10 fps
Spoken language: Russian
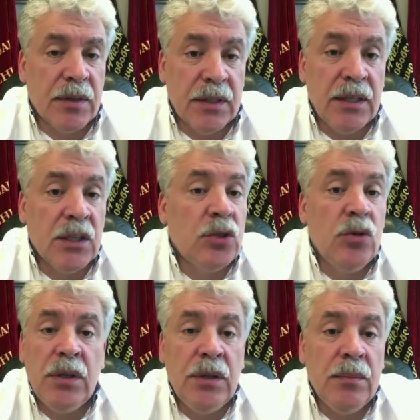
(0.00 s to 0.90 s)
Хотя
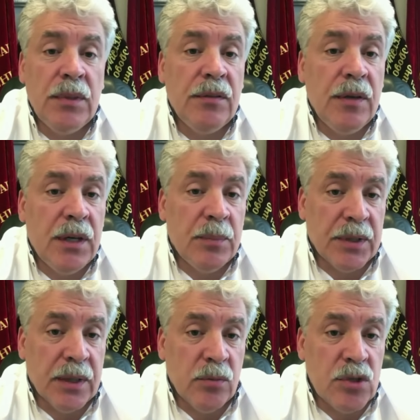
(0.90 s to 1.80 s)
никто им не верит,
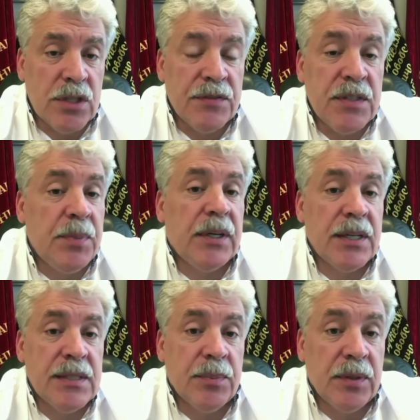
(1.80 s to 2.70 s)
потому что все
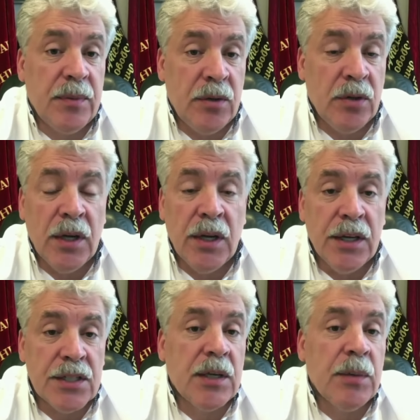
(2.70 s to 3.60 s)
прекрасно понимают,
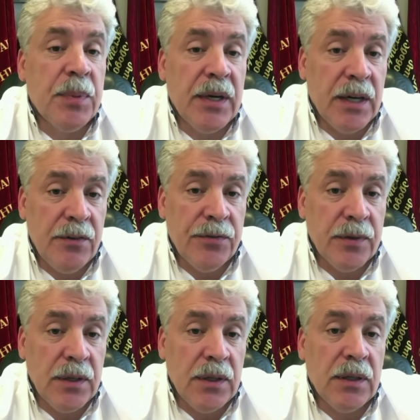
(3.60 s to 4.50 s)
что КПРФ
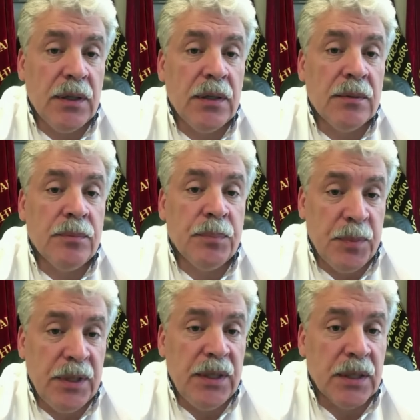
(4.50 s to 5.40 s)
и
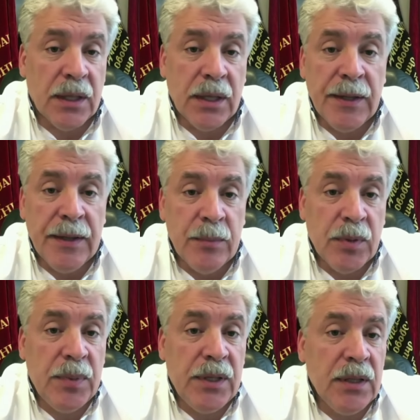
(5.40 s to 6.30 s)
победила
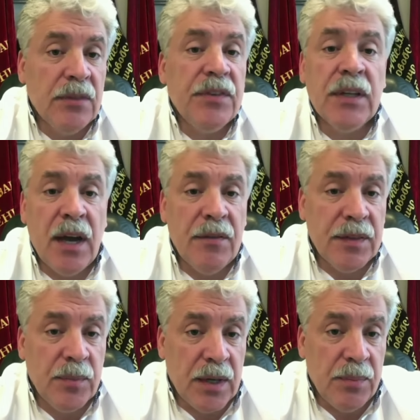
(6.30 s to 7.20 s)
победила в
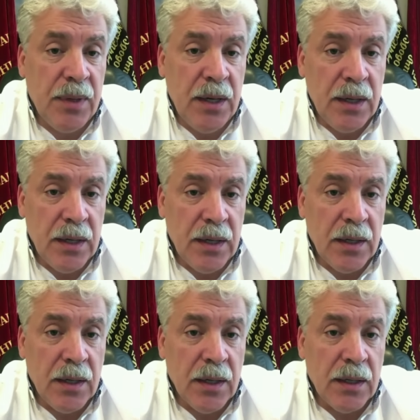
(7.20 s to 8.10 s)
неравной борьбе.
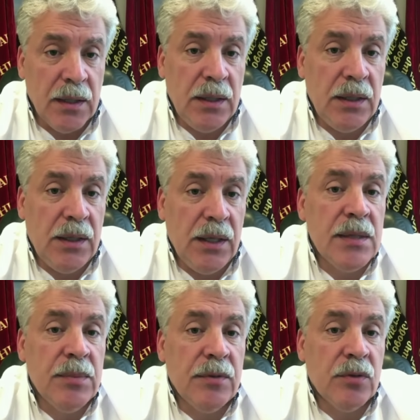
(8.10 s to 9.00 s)
И
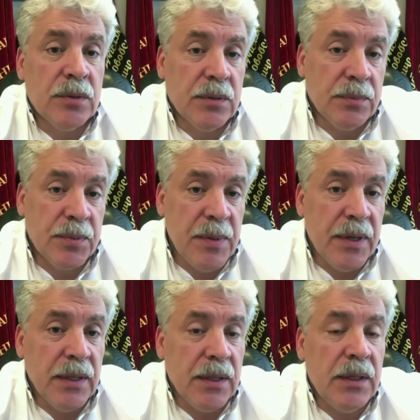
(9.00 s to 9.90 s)
если бы вот
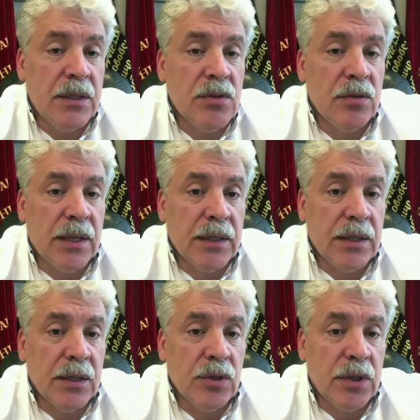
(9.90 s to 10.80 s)
посмотреть на те результаты,
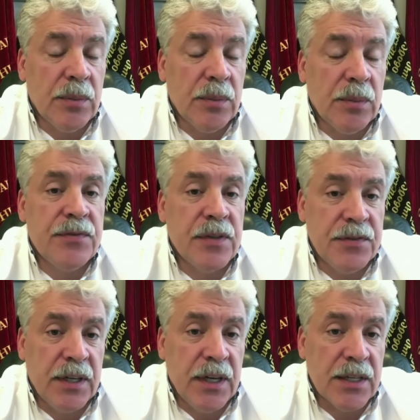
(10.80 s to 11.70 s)
которые без
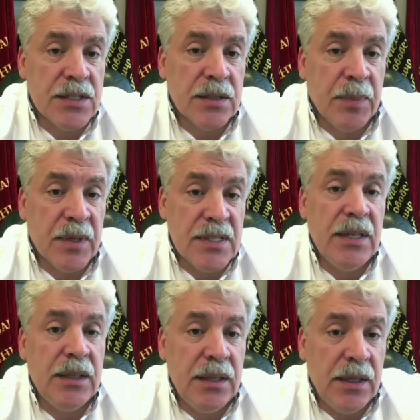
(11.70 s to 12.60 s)
фальсификации в
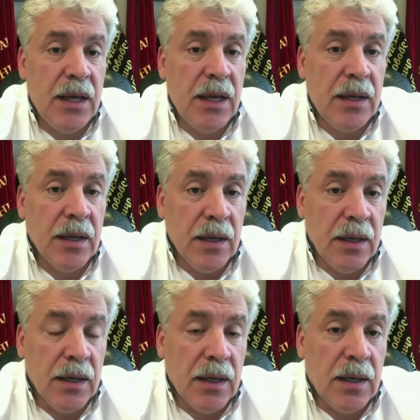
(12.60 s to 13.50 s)
последний день
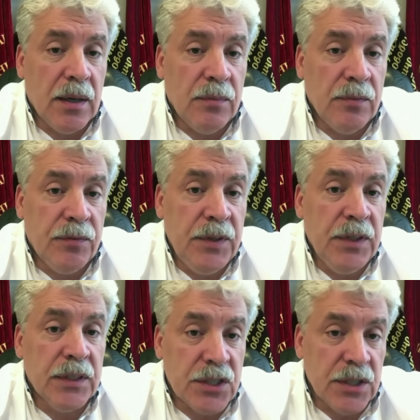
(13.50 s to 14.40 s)
э,
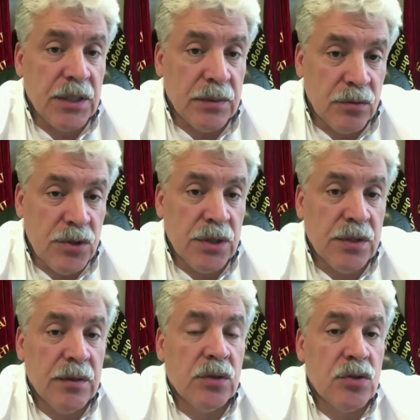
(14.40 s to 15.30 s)
выложили,
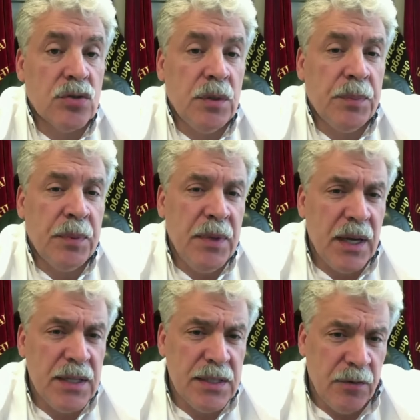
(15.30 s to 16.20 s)
учитывая то, что и
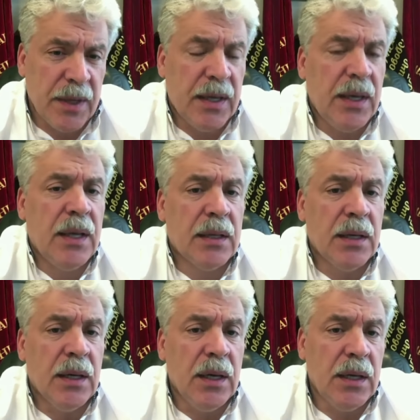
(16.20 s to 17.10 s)
поменялись их
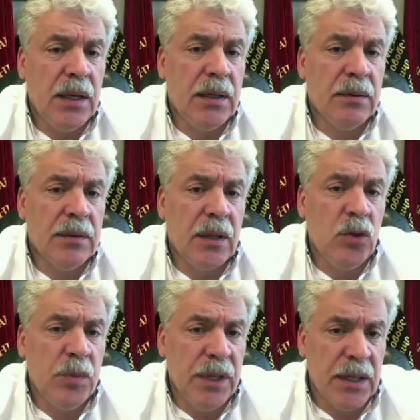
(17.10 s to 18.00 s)
пакеты, и
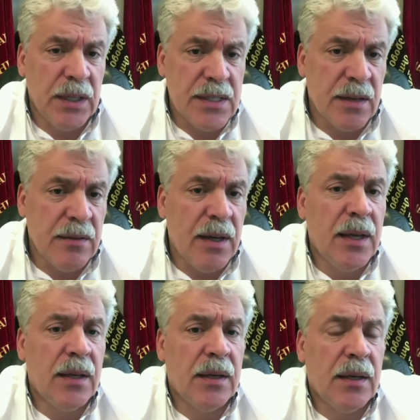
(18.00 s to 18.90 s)
надомное
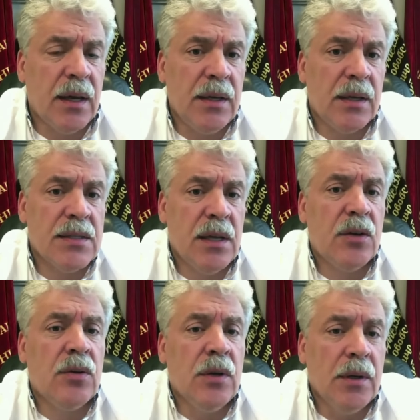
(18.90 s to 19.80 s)
голосование, а я
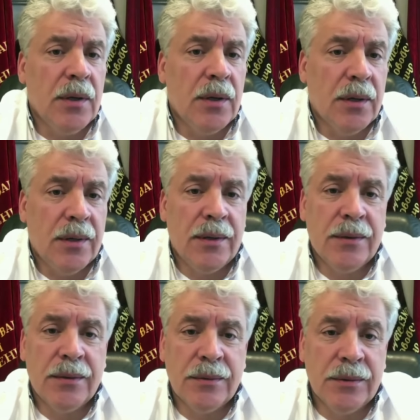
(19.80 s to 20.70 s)
знаю,
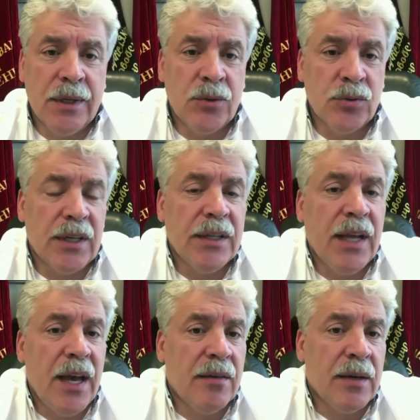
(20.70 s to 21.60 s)
э, как вот
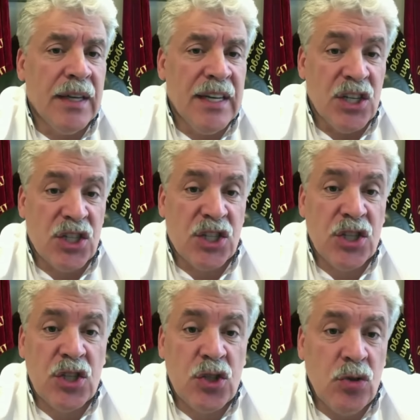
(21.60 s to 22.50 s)
Арнаева,
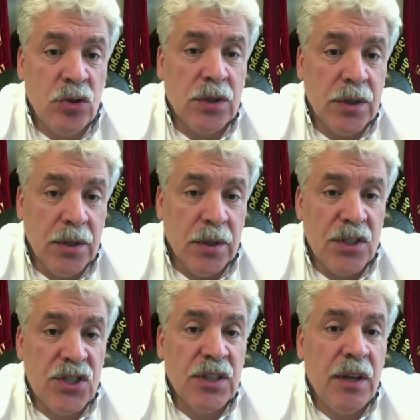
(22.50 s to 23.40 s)
600
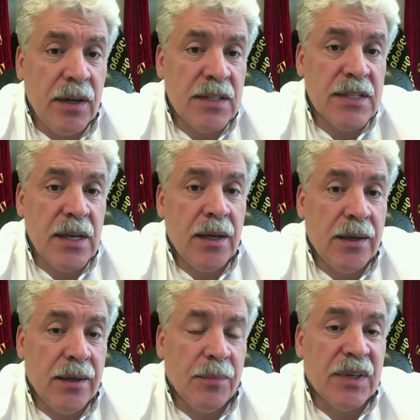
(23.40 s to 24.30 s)
человек
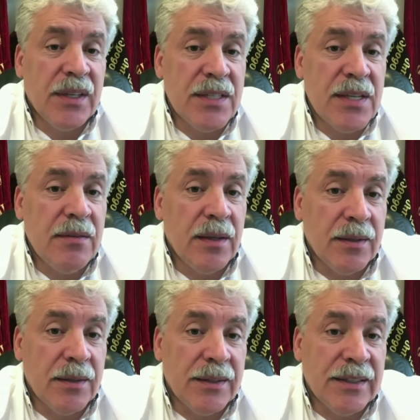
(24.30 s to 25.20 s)
за, э,
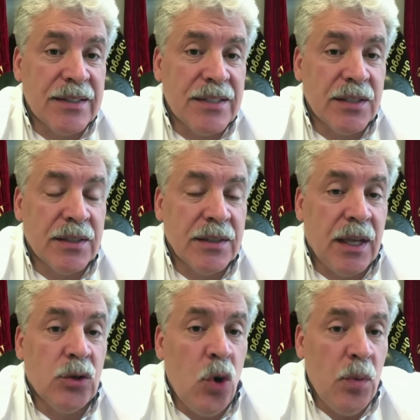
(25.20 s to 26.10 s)
проголосовало значит,
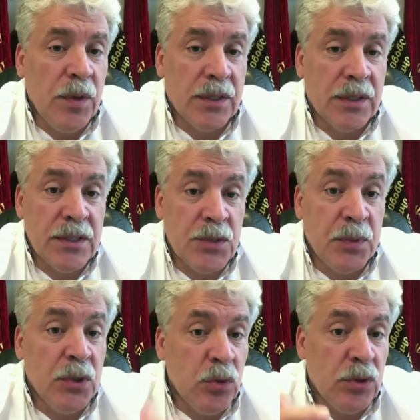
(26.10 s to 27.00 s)
надомно, это значит
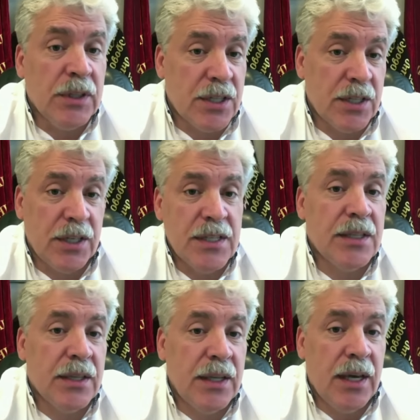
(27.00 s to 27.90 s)
по минуте даже,
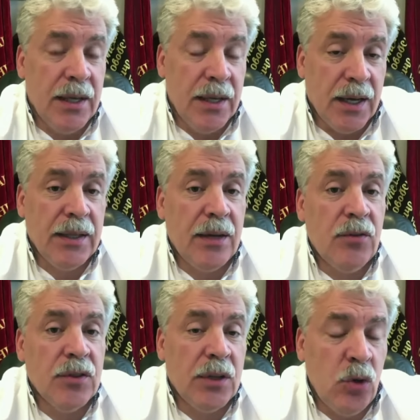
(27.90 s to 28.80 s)
если на
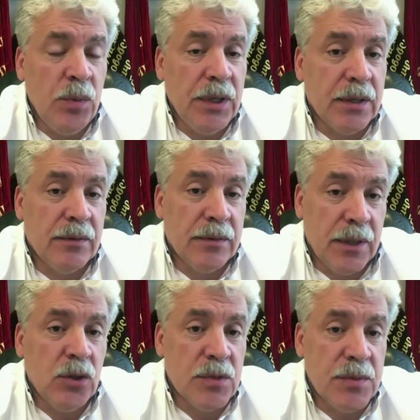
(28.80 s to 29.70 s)
одного надомника
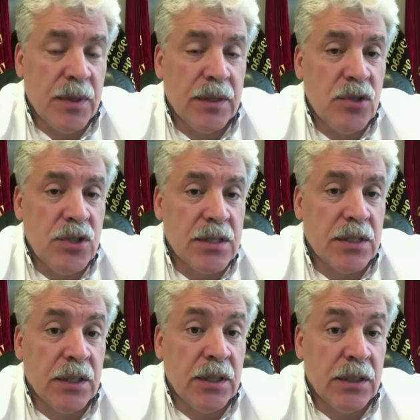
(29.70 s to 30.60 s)
на одном избирательном
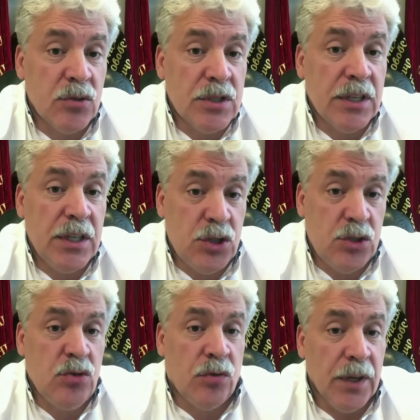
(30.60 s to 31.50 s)
участке, так это нужно 10
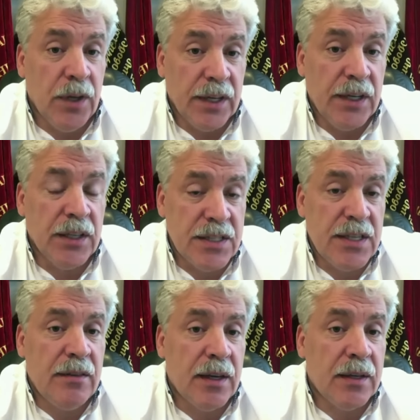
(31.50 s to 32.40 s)
часов
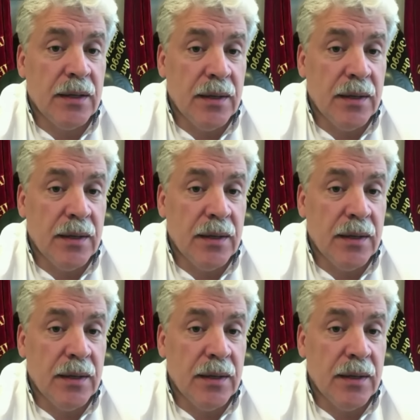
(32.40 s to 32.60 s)
голосовать.